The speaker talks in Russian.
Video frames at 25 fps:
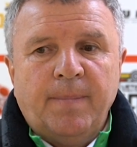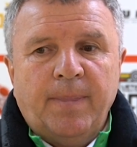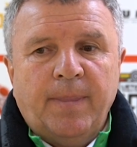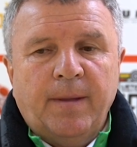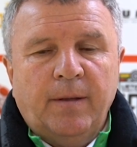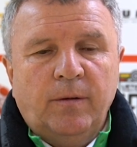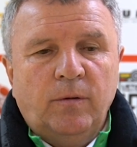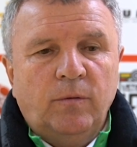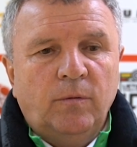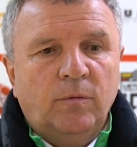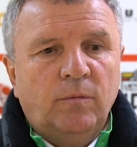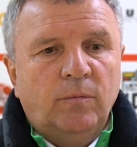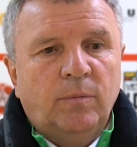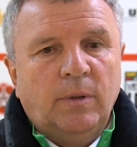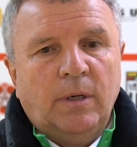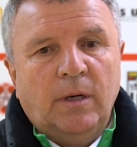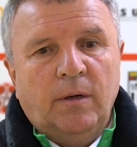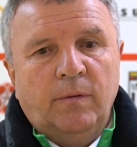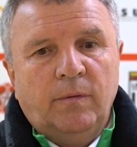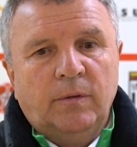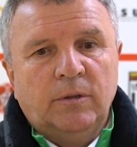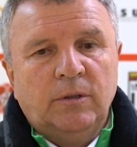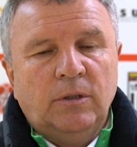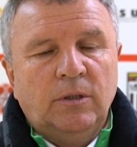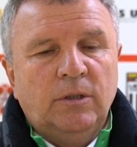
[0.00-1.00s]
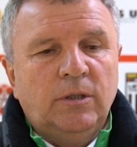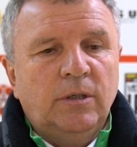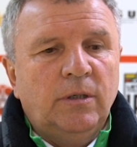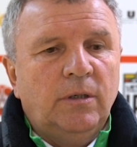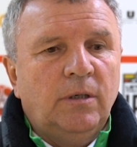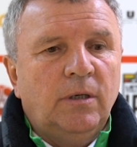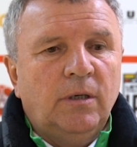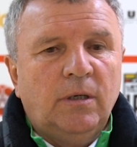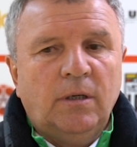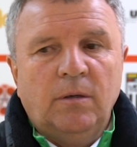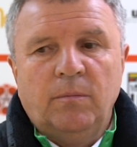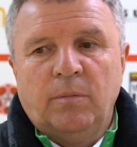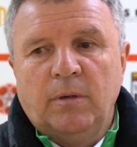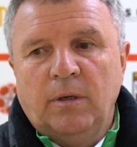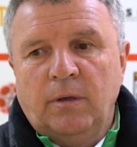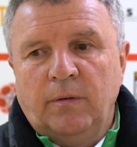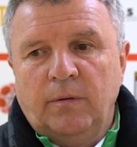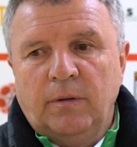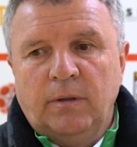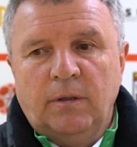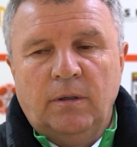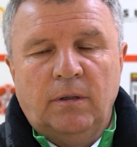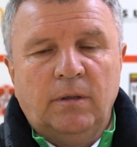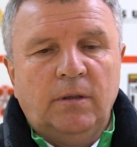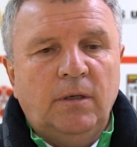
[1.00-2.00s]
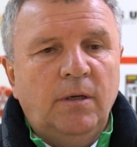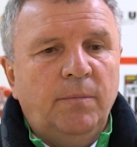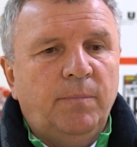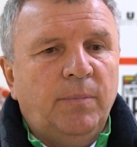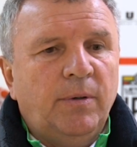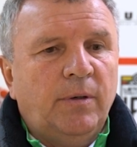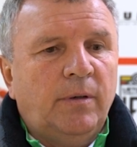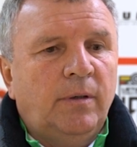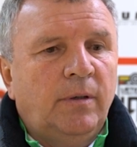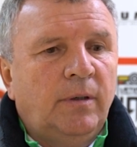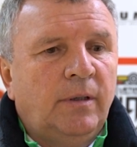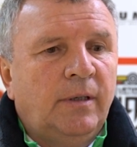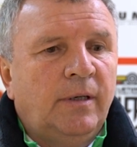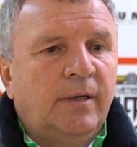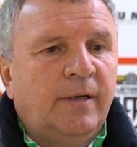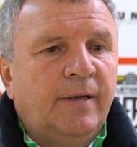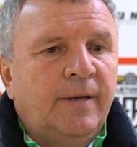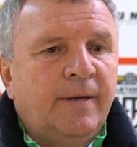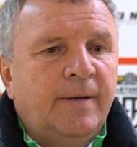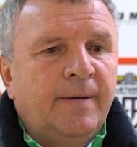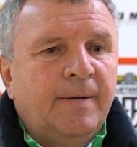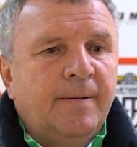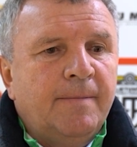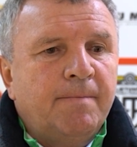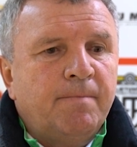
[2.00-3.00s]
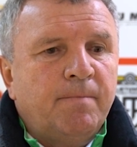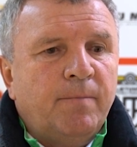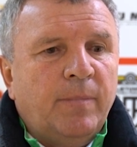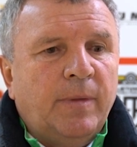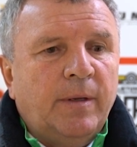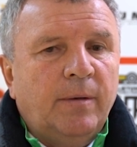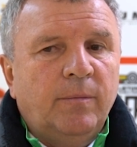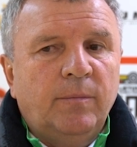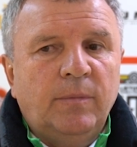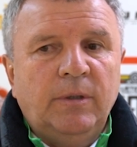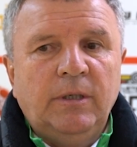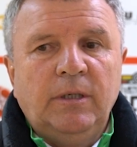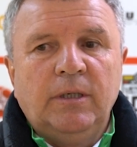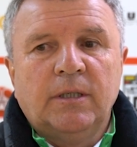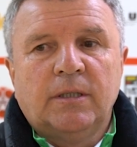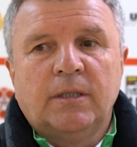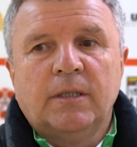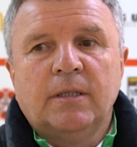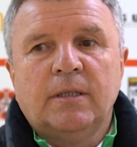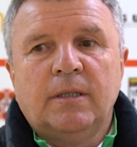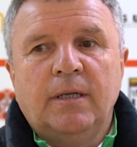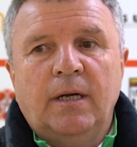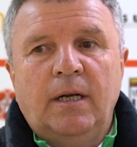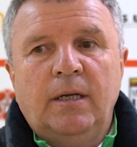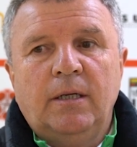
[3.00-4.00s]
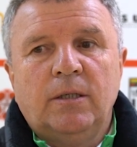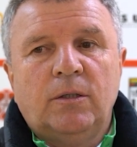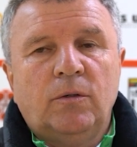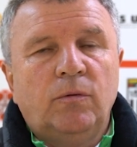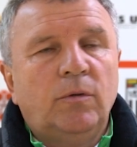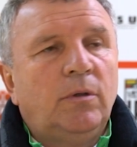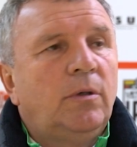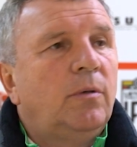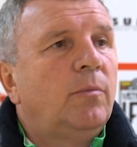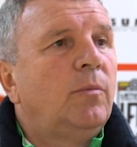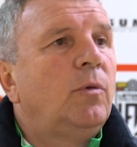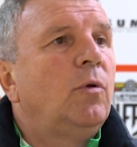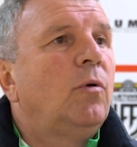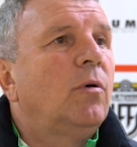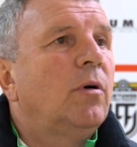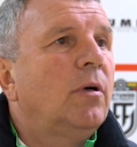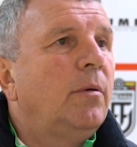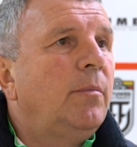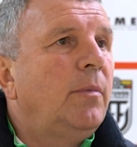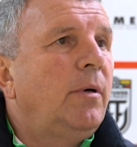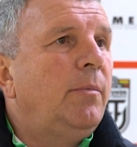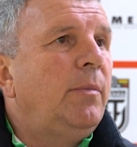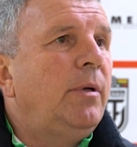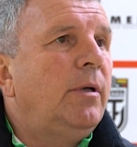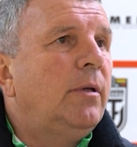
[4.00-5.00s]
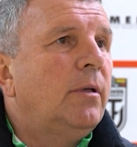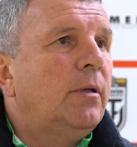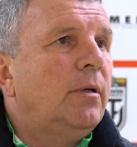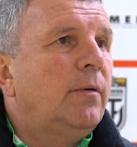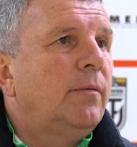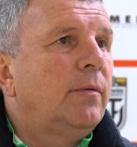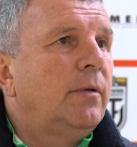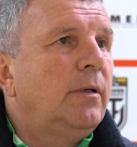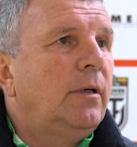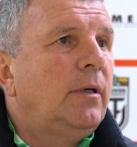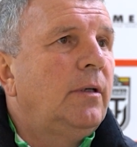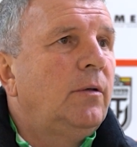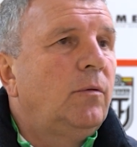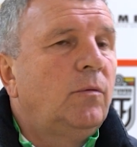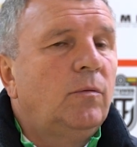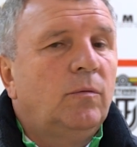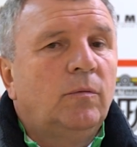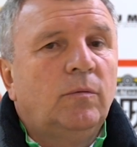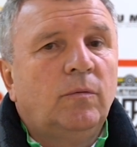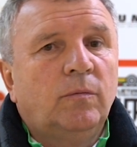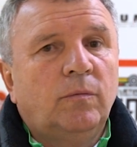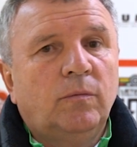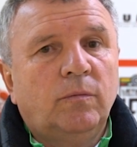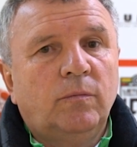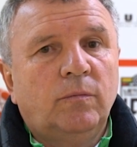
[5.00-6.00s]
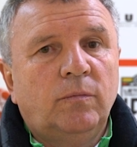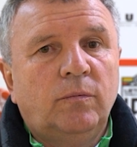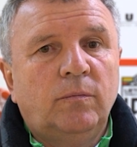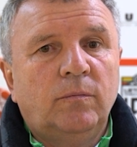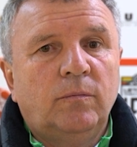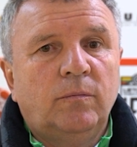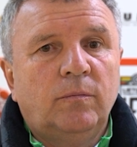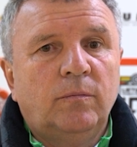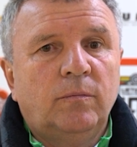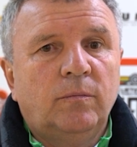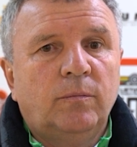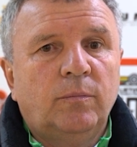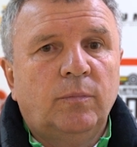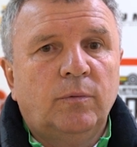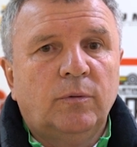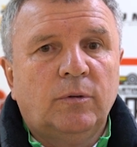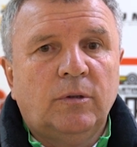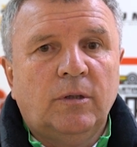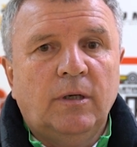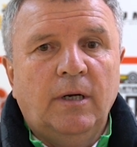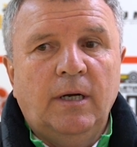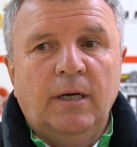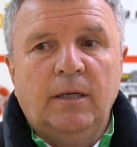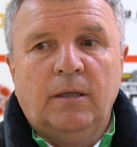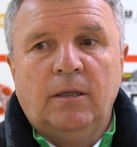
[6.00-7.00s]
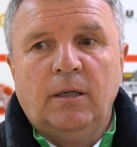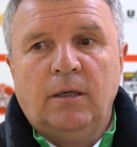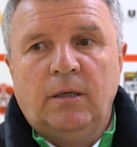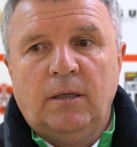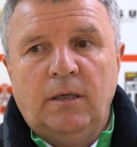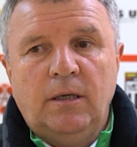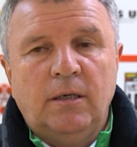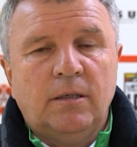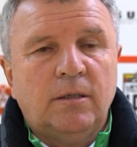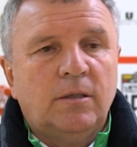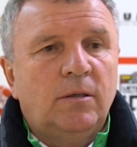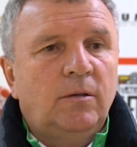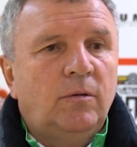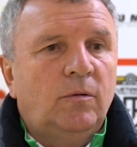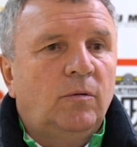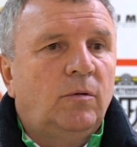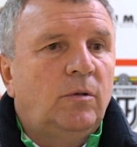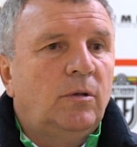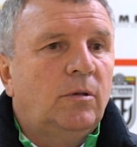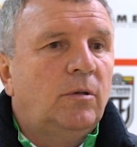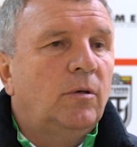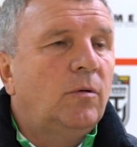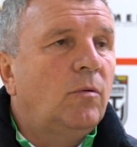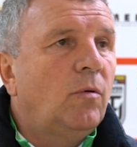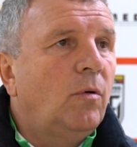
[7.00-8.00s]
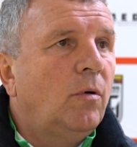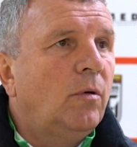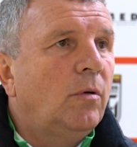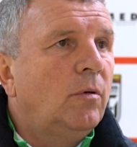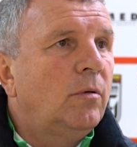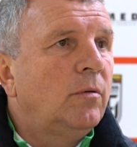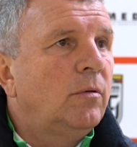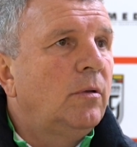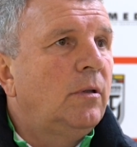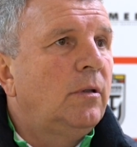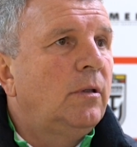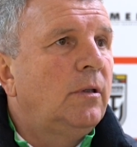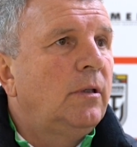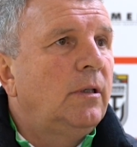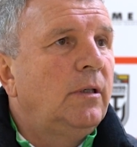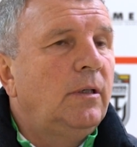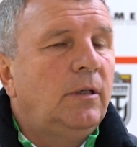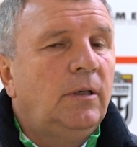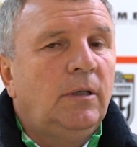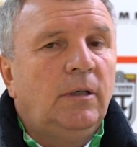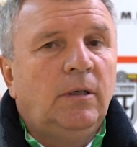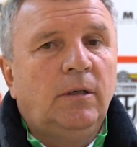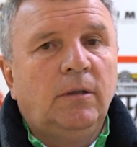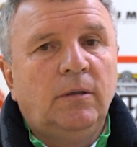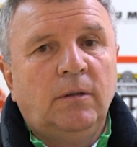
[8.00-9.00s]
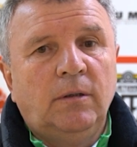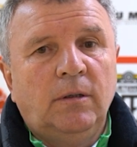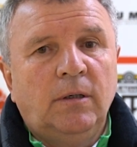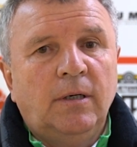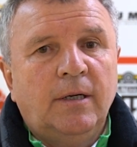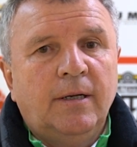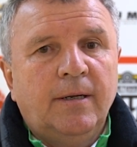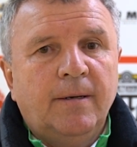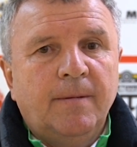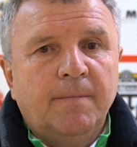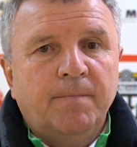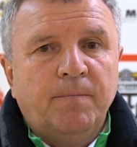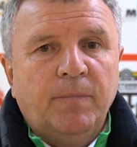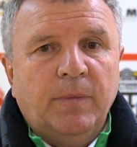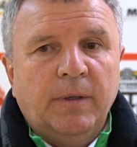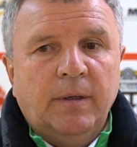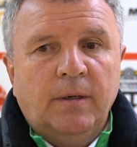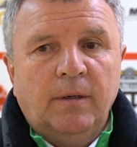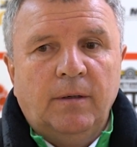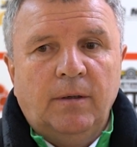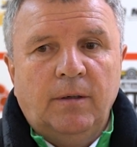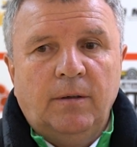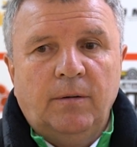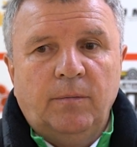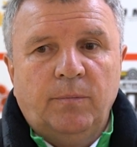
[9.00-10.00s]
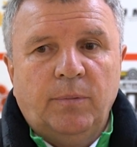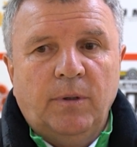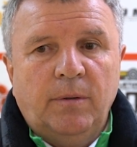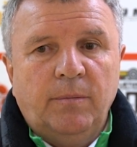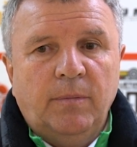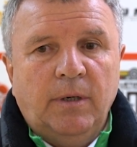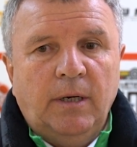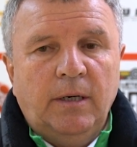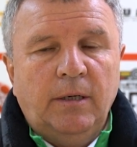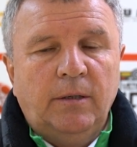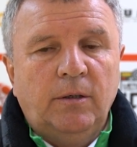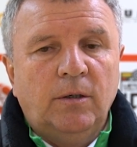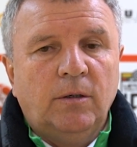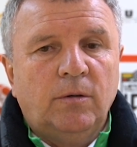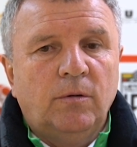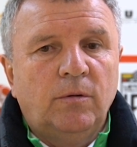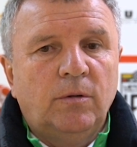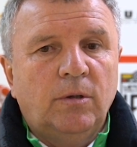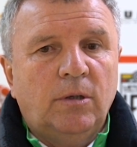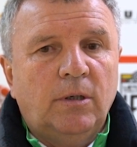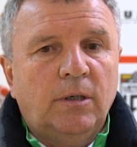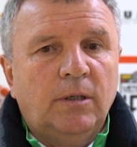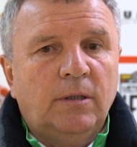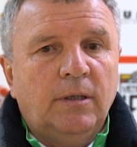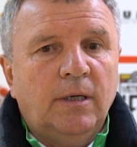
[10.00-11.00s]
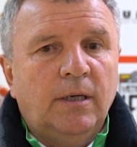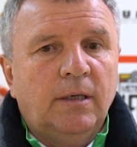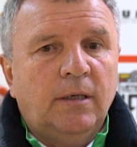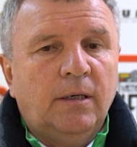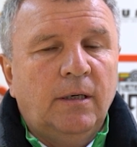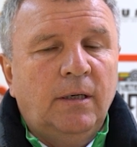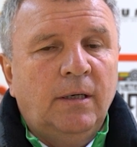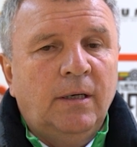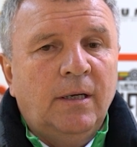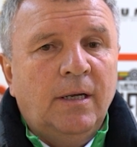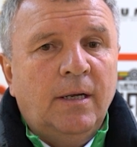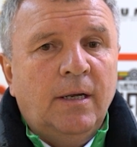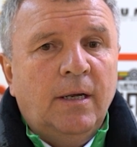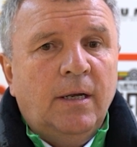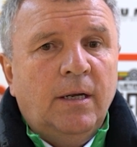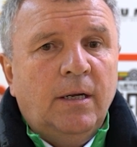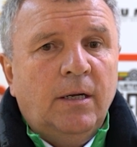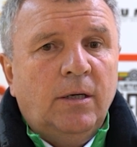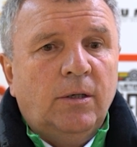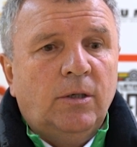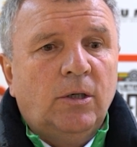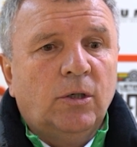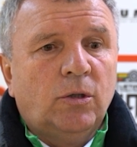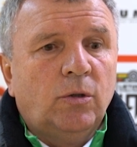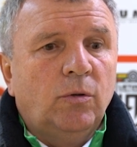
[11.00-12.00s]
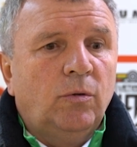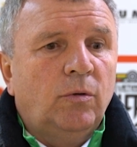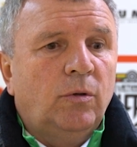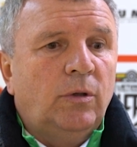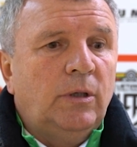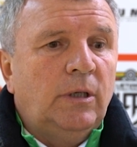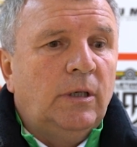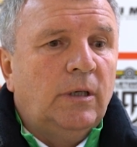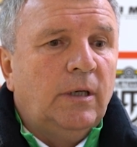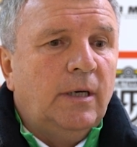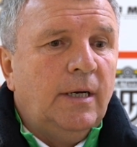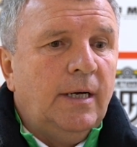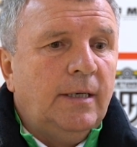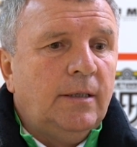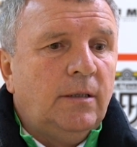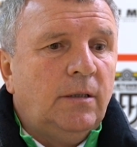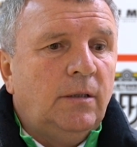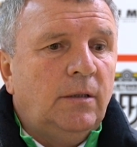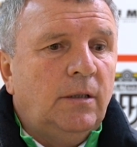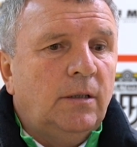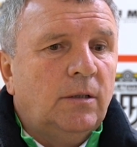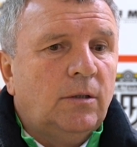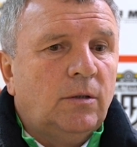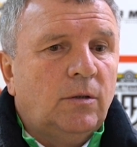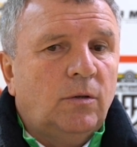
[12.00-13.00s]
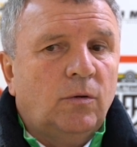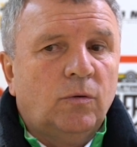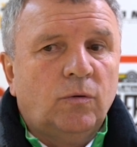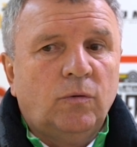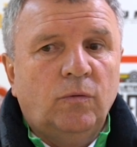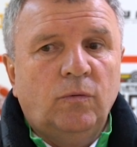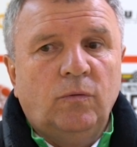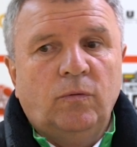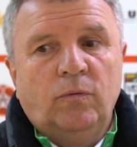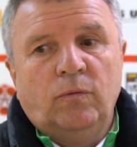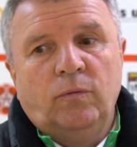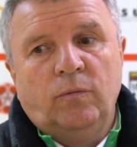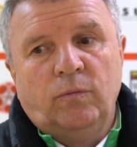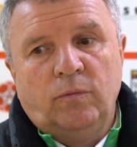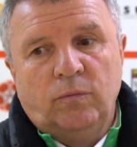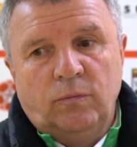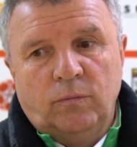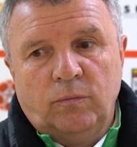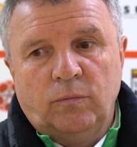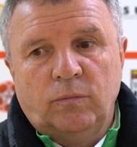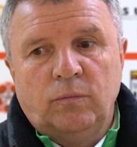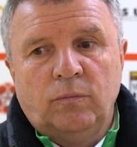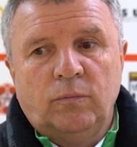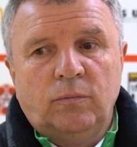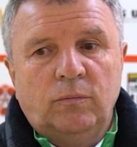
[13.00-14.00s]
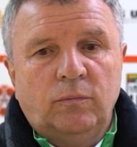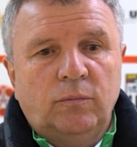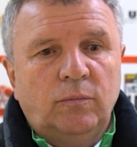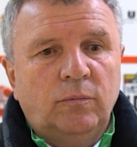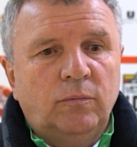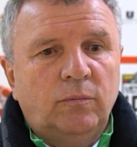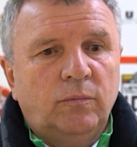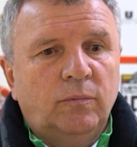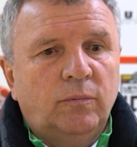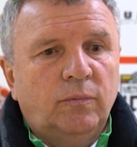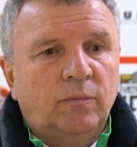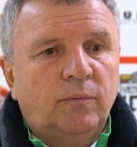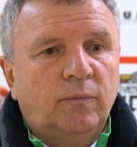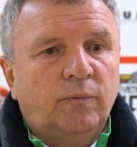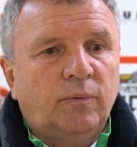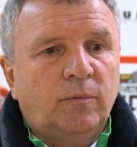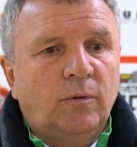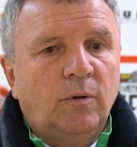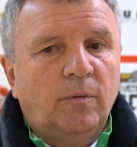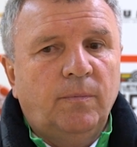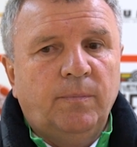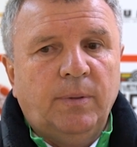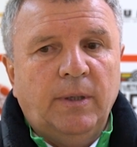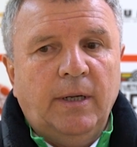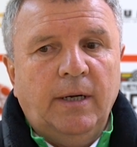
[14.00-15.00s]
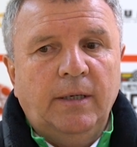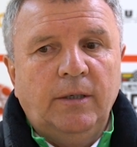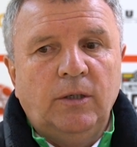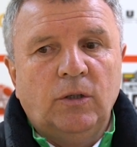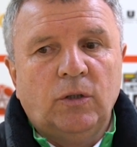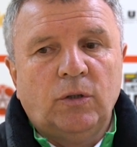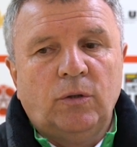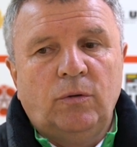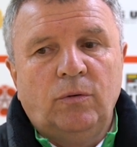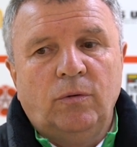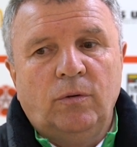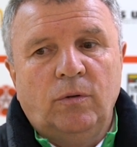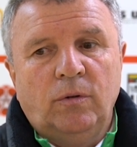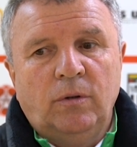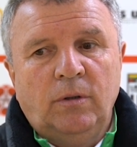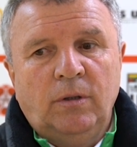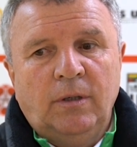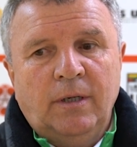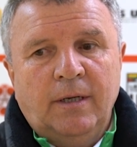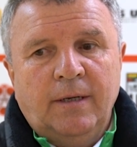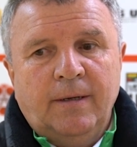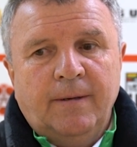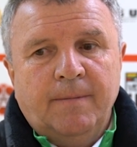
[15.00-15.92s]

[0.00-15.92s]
Ну, браво защитники, браво голкипер. Мы не создали сегодня много моментов, да, ну, пускай это кикс, но это гол, да, и э, поймали на контратаке. Тяжело играть, я скажу, в том плане, что